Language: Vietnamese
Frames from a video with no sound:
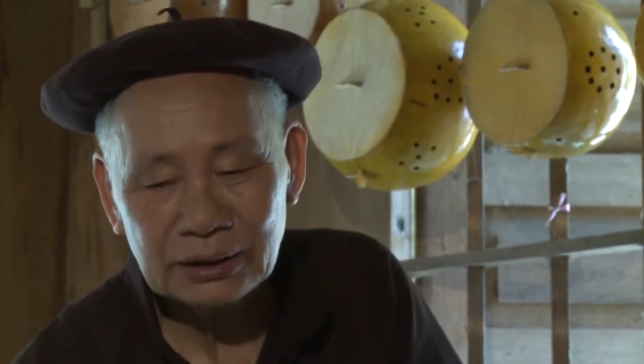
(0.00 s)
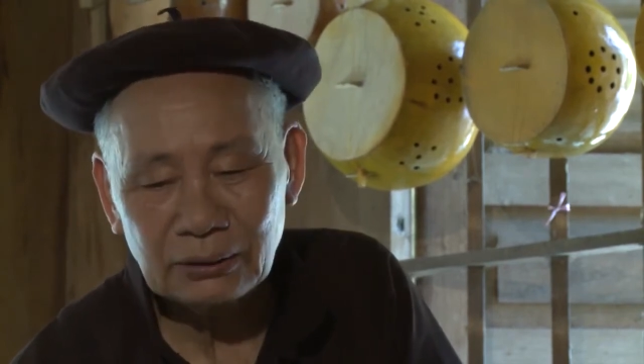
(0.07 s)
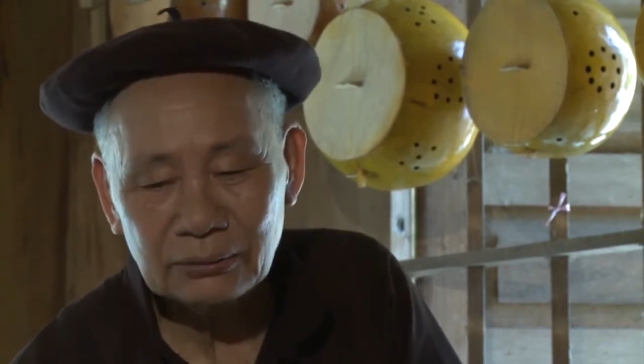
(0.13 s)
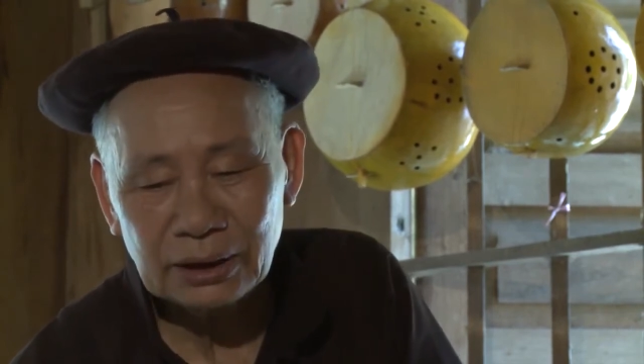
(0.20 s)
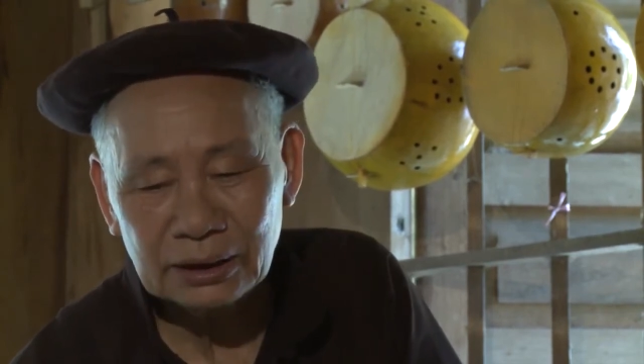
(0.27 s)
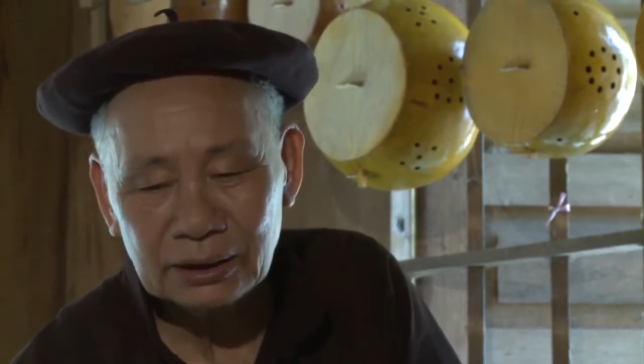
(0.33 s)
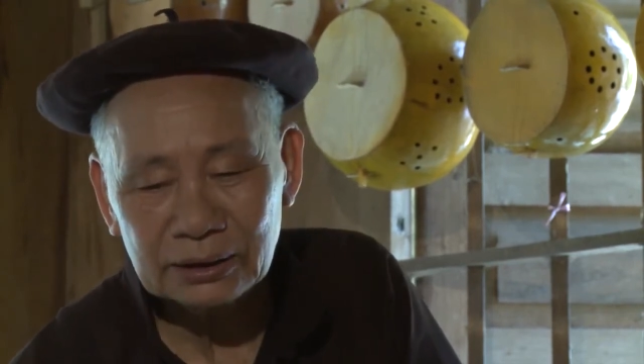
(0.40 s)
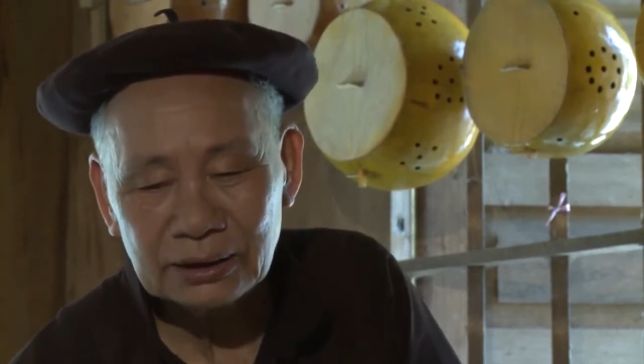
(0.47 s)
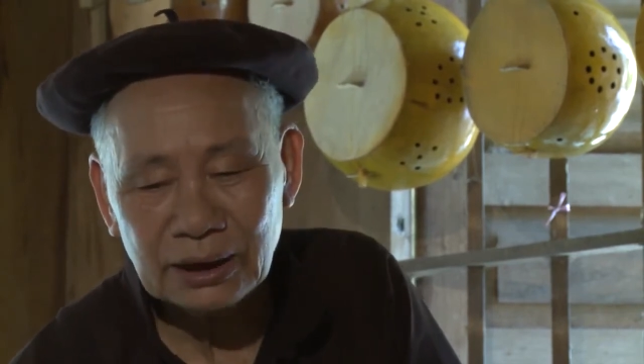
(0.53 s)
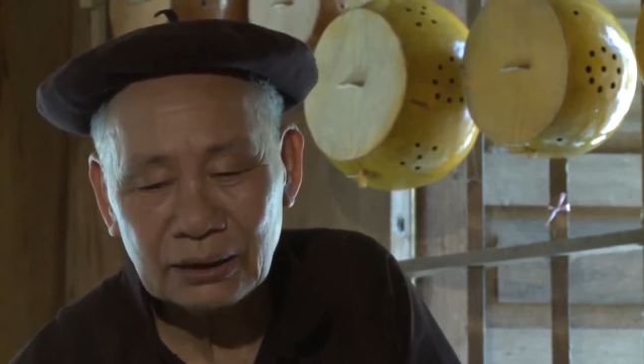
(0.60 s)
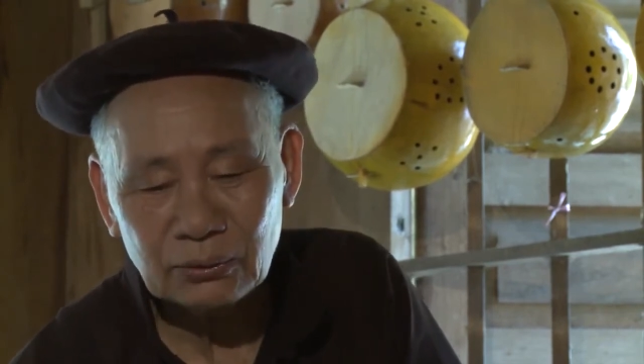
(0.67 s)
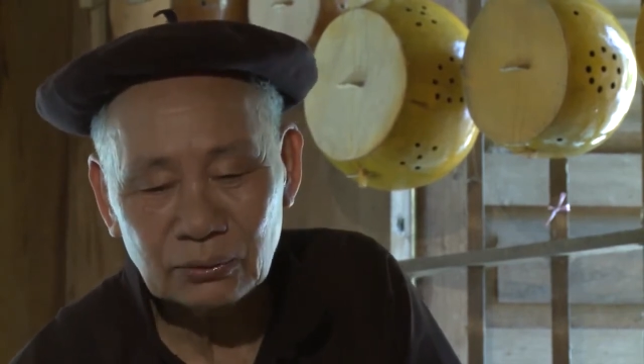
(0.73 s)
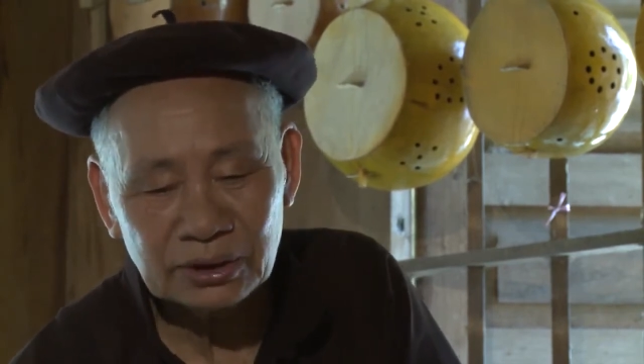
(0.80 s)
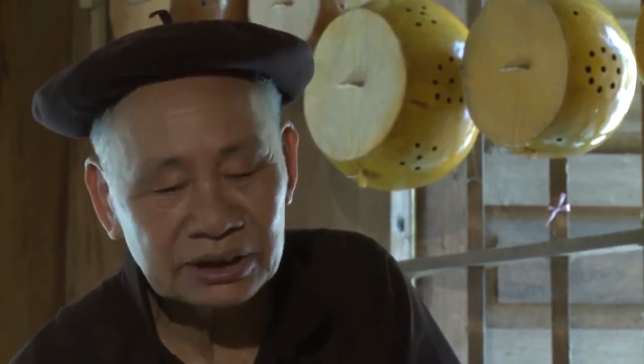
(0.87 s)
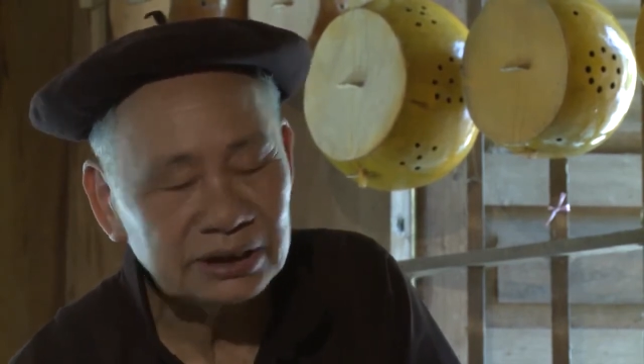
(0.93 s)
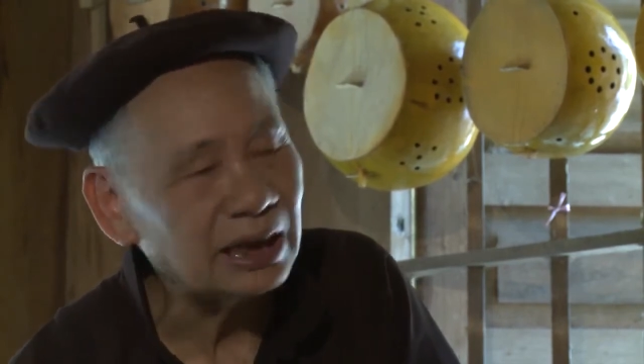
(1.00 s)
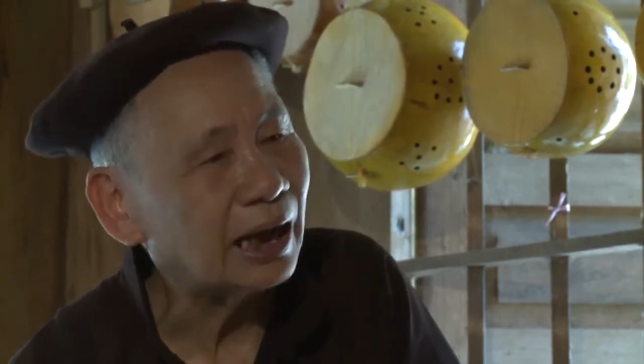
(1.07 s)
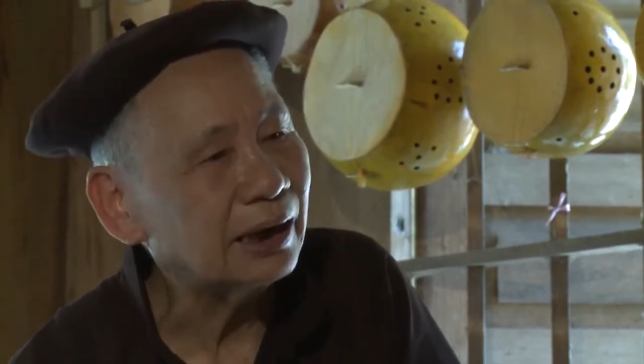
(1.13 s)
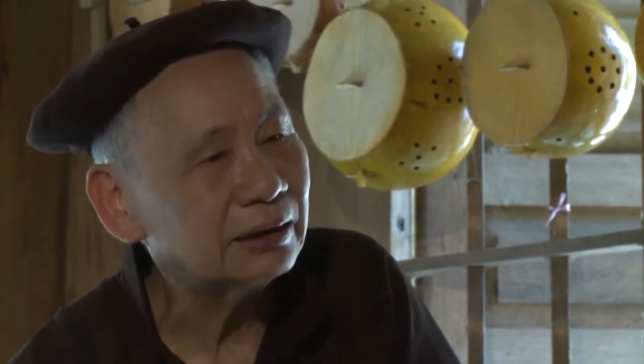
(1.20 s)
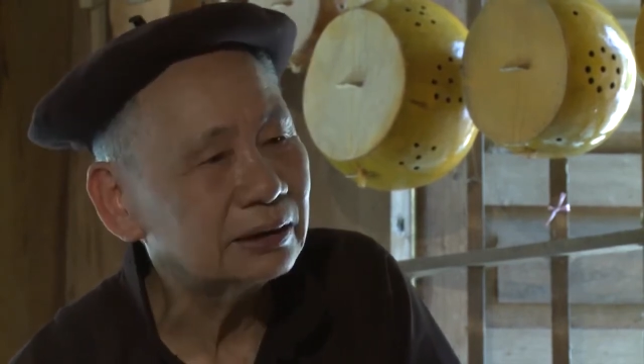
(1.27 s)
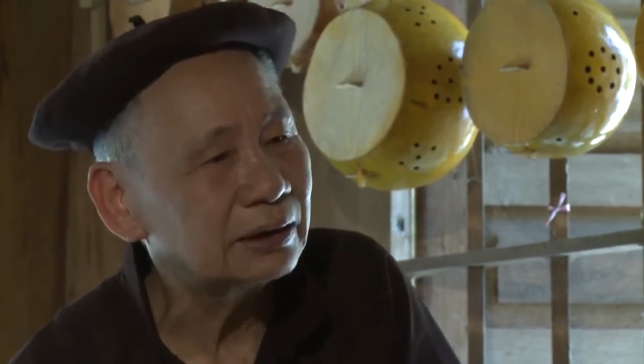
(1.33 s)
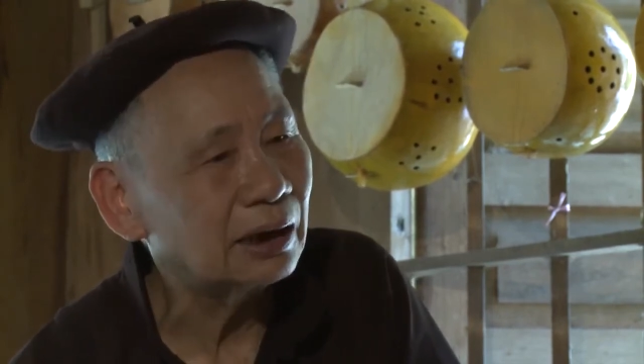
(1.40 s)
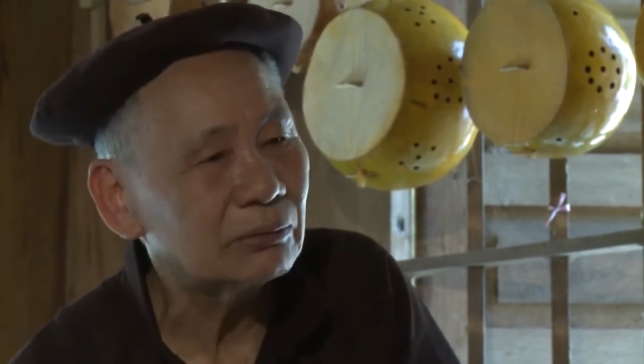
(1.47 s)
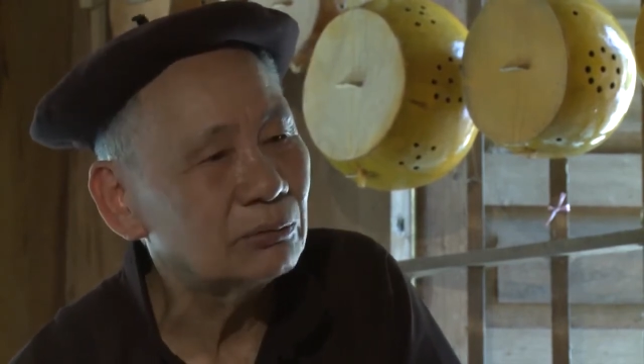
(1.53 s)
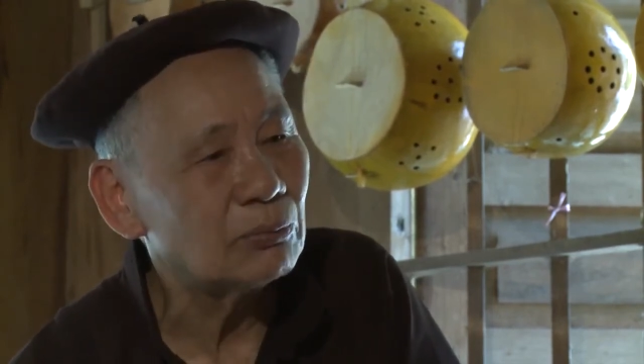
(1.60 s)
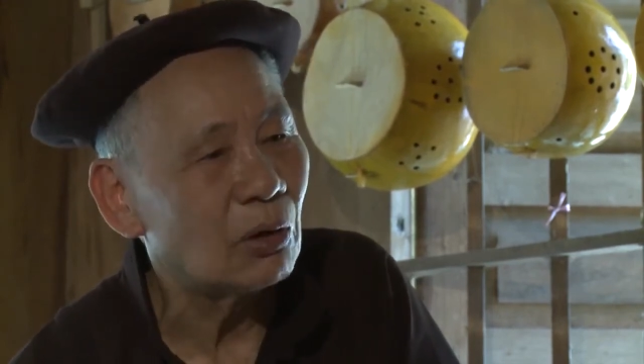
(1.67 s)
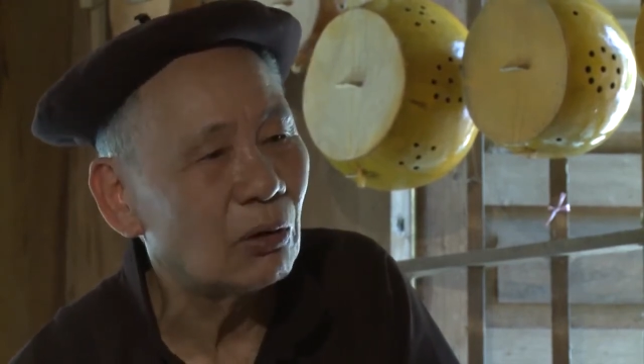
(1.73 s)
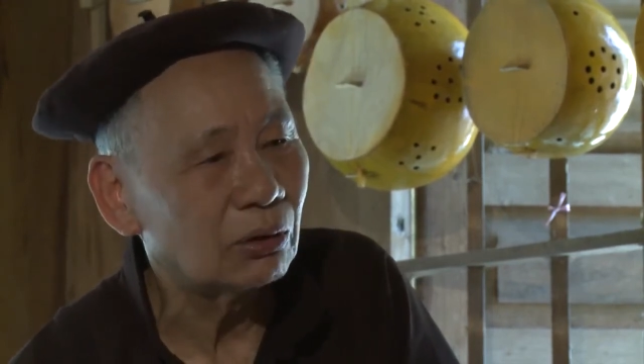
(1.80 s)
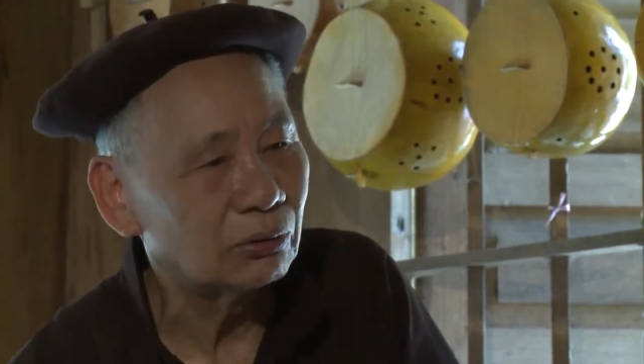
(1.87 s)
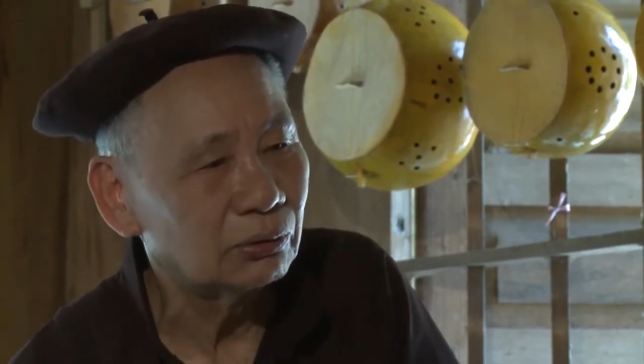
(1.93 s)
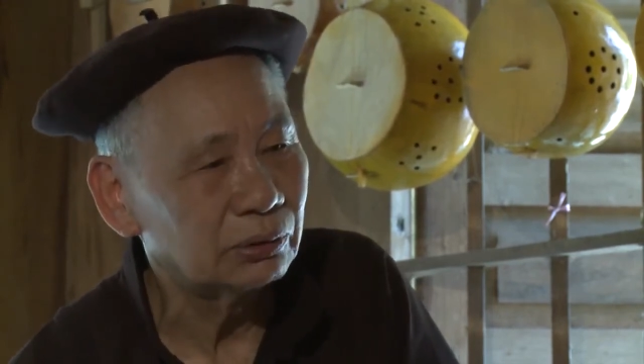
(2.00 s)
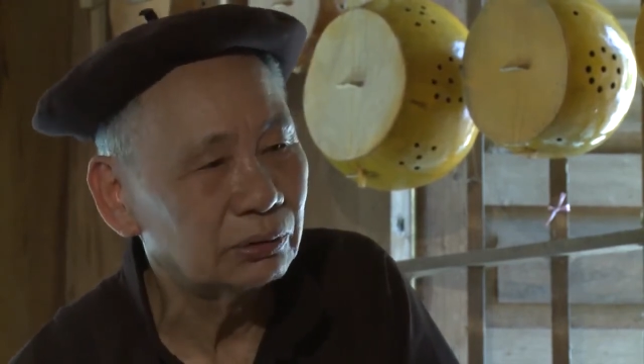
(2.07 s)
sau này người ta cũng thấy chán người ta cũng bỏ